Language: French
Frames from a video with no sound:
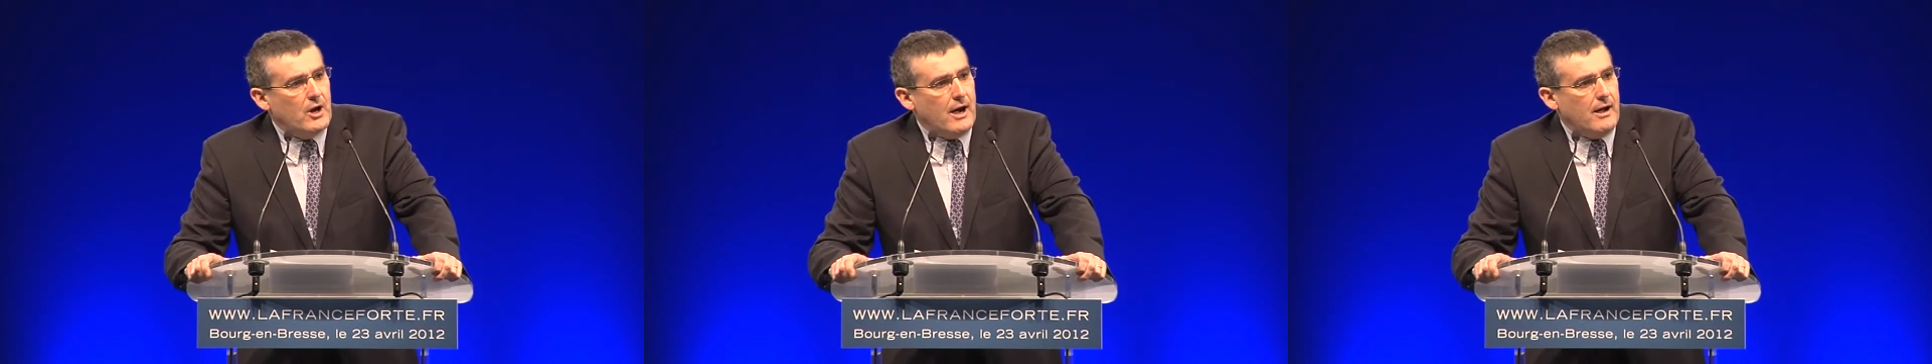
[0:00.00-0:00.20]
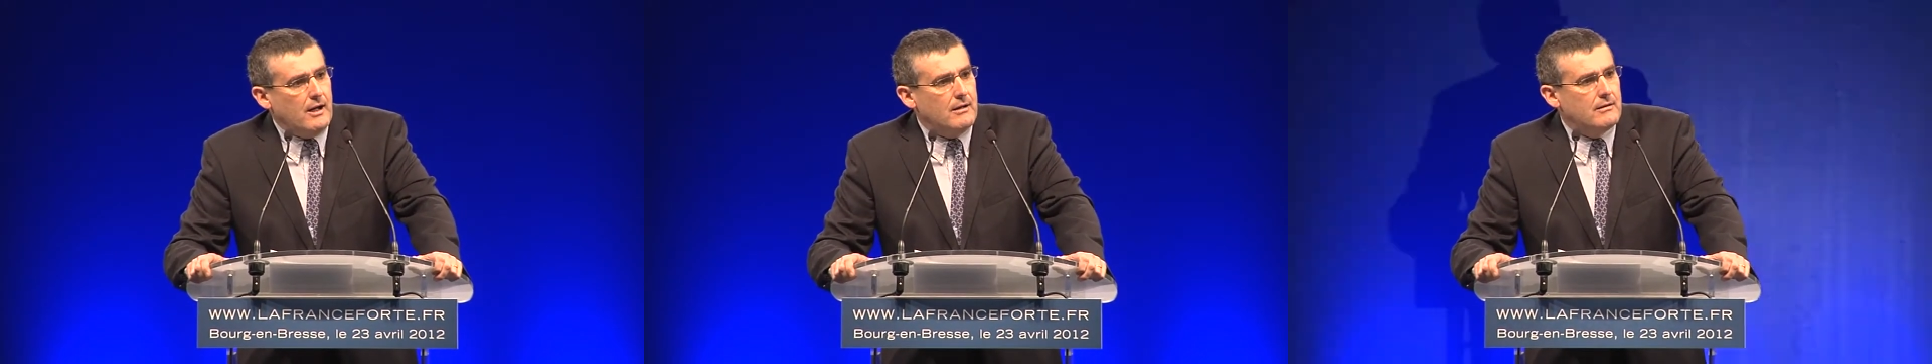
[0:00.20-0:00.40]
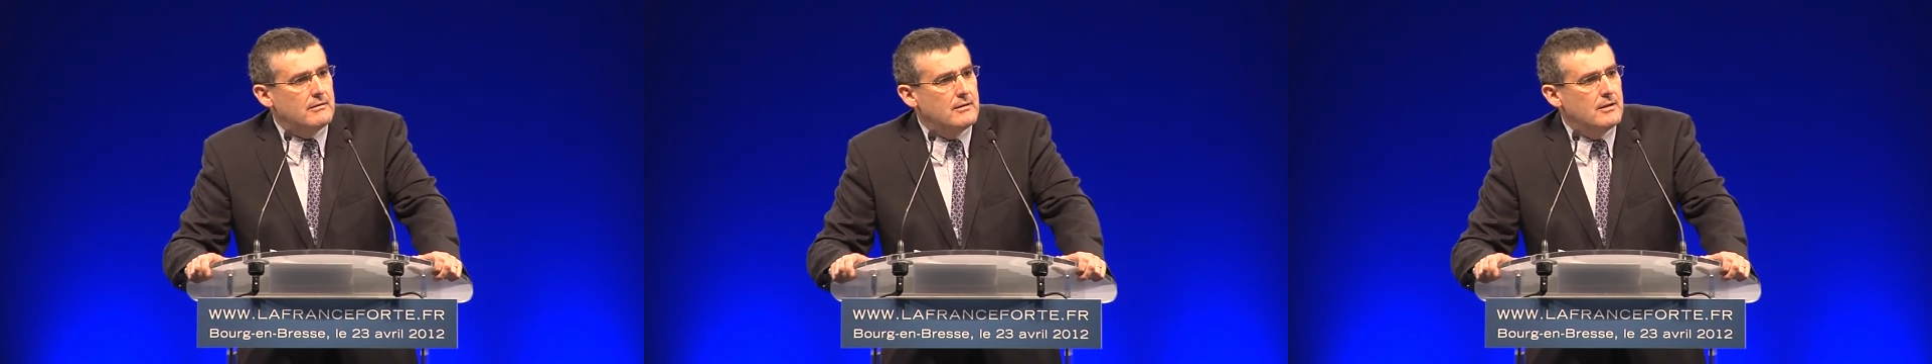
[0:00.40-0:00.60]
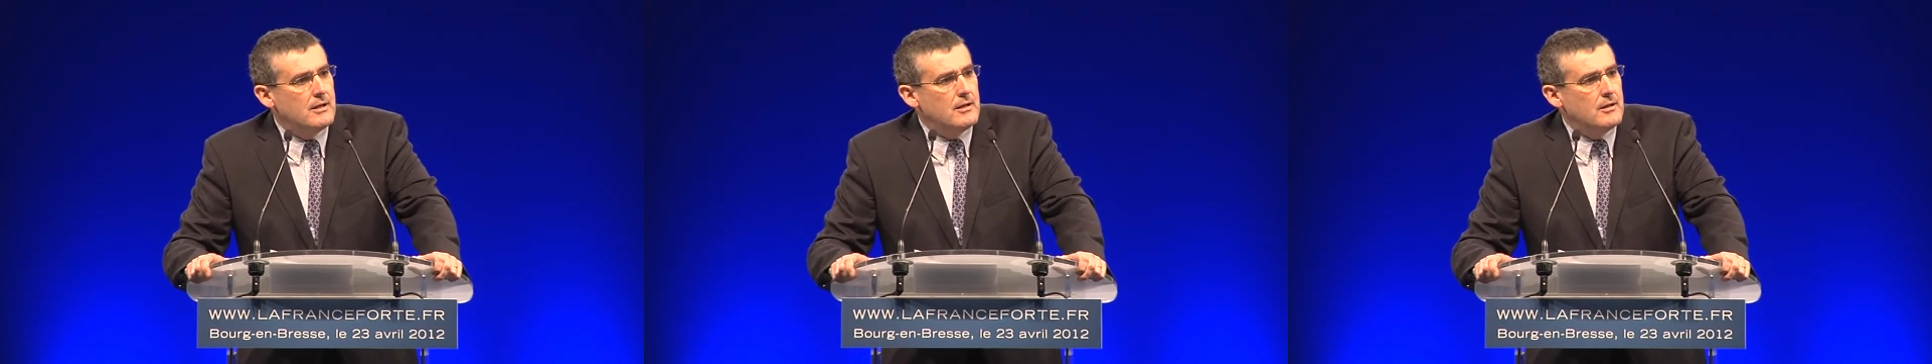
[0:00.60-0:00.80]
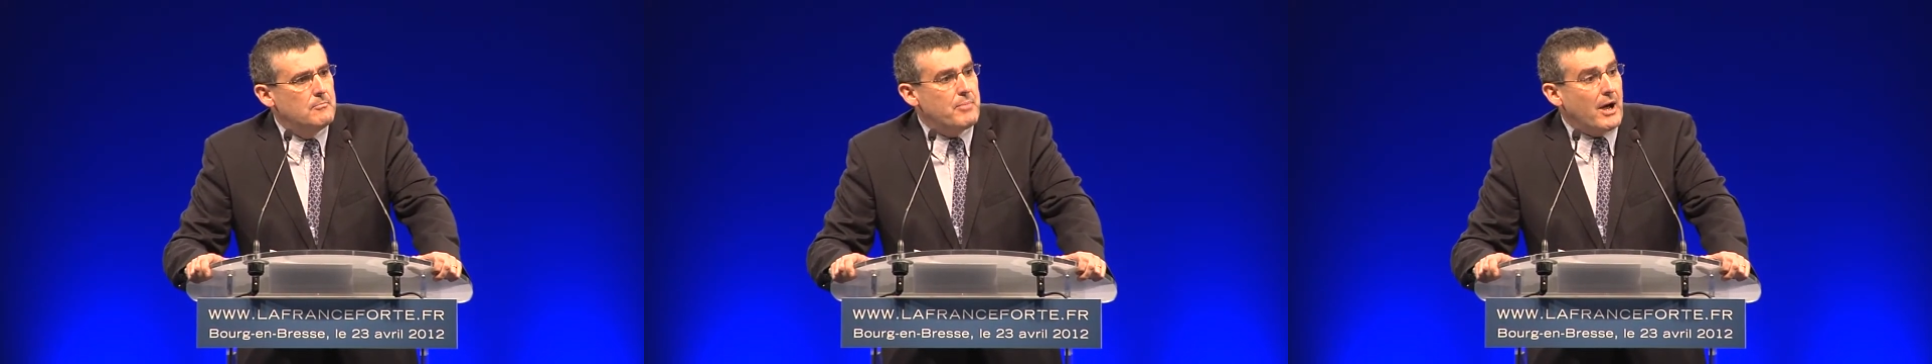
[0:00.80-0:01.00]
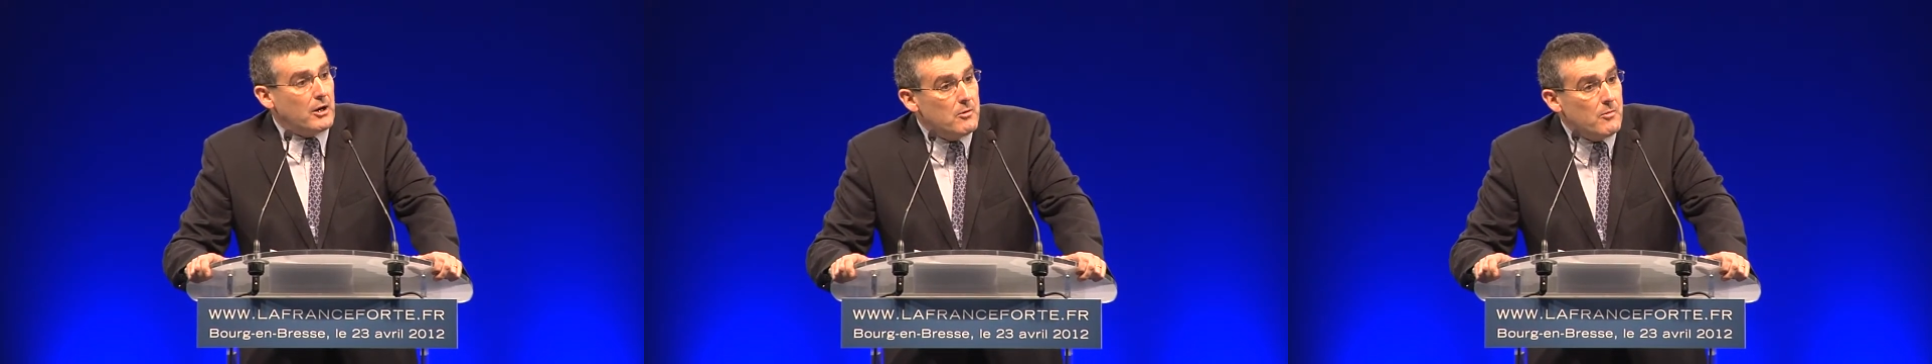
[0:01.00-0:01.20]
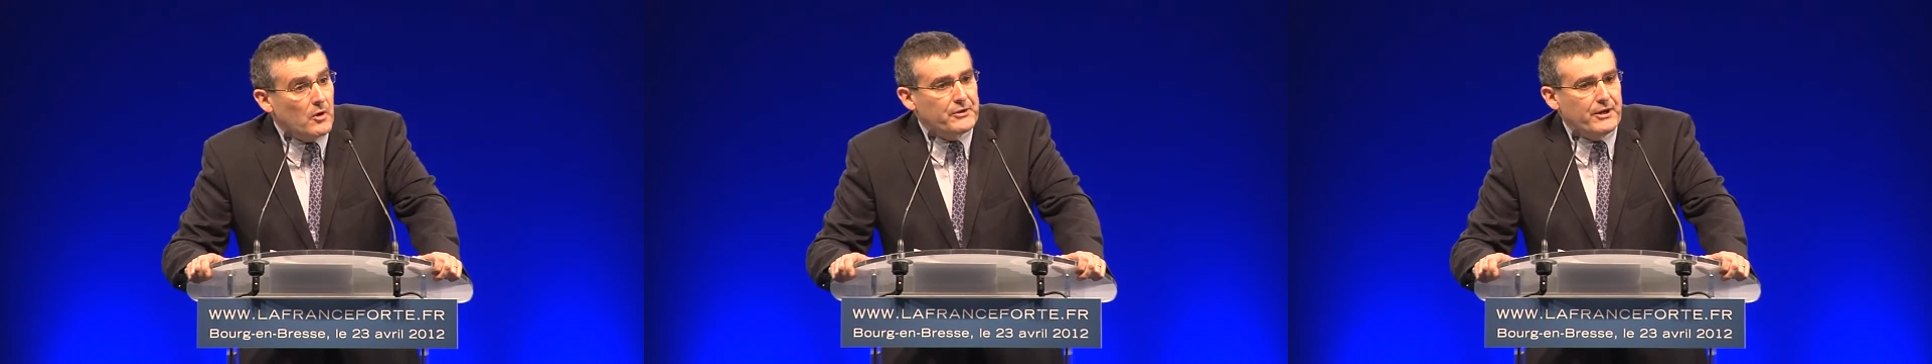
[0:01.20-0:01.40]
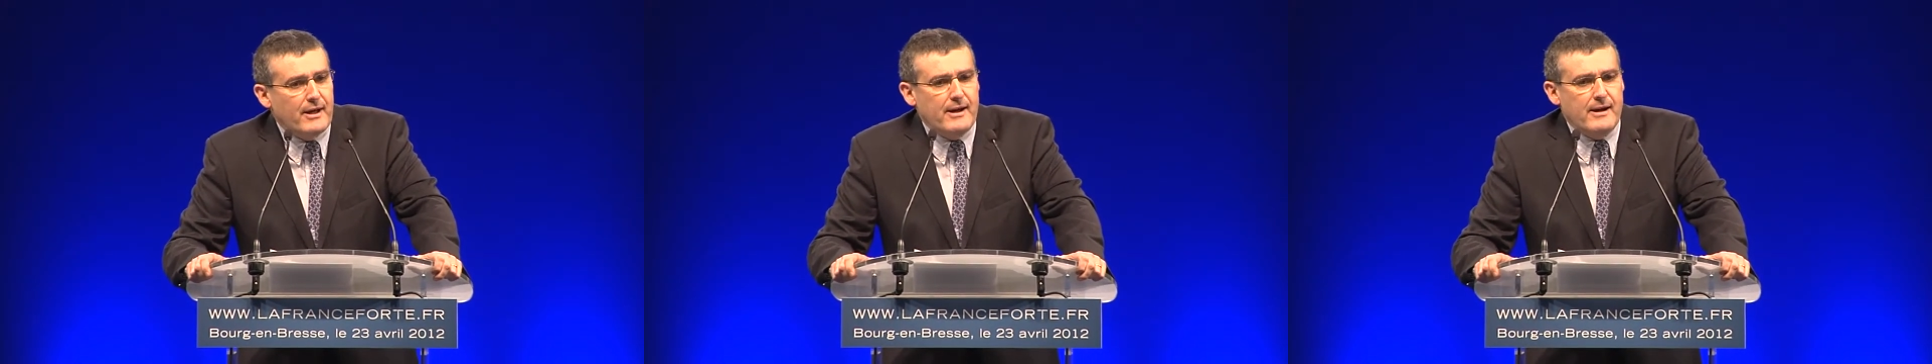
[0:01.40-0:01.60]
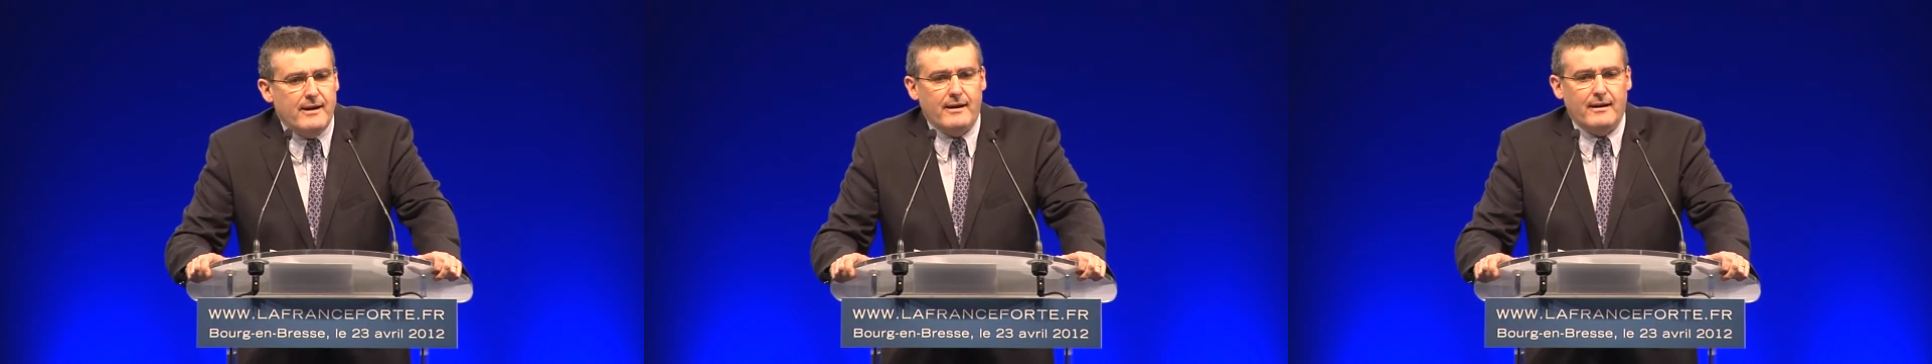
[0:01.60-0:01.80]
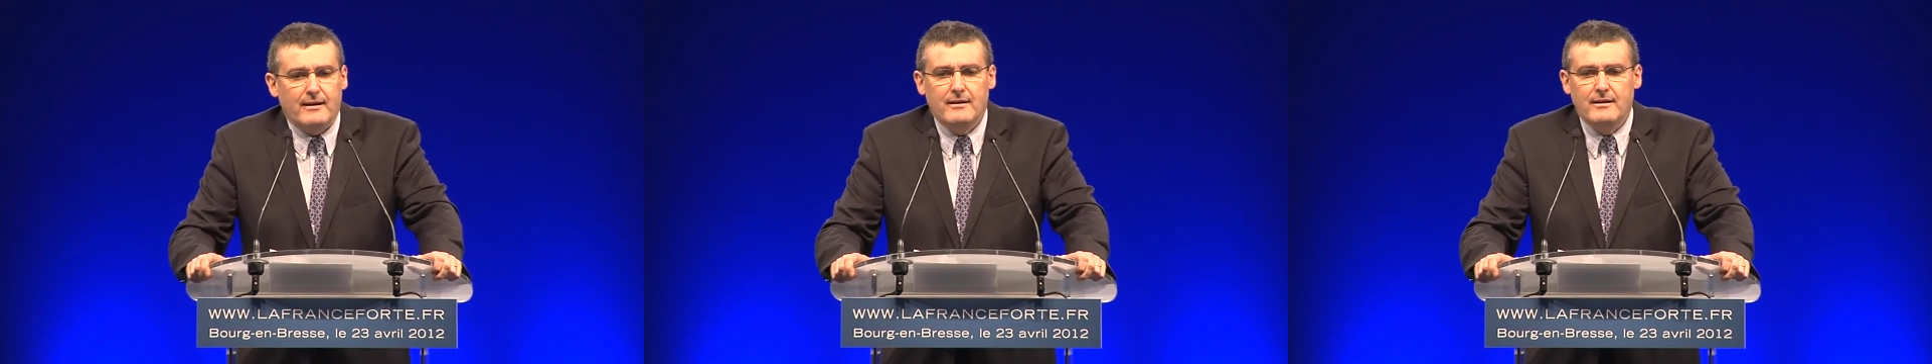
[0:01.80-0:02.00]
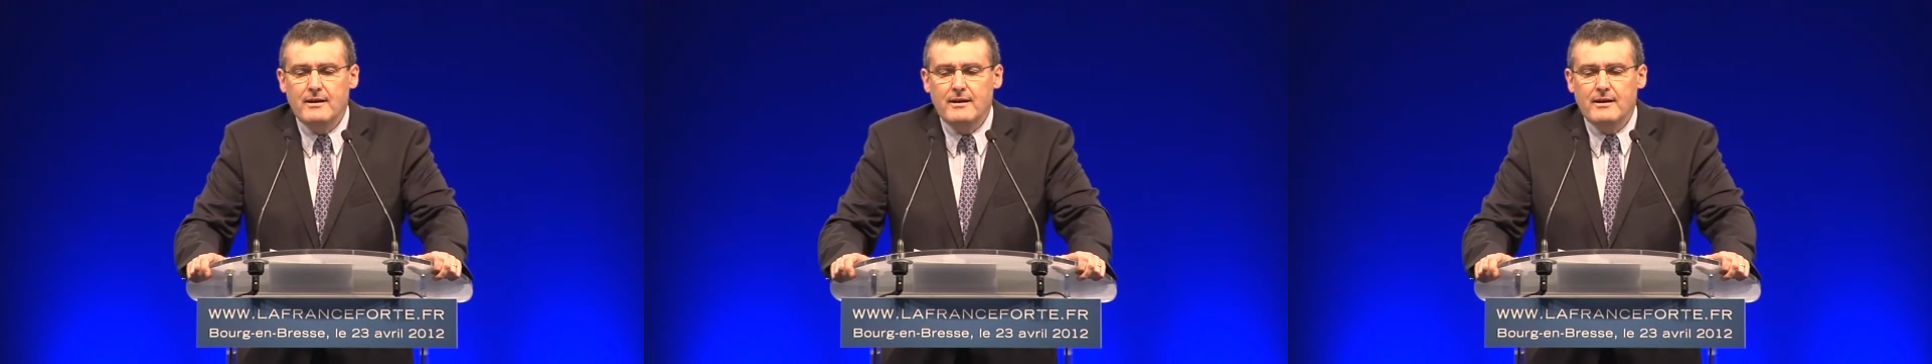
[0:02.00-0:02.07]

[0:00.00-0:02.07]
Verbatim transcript: l'Ain, parlementaires,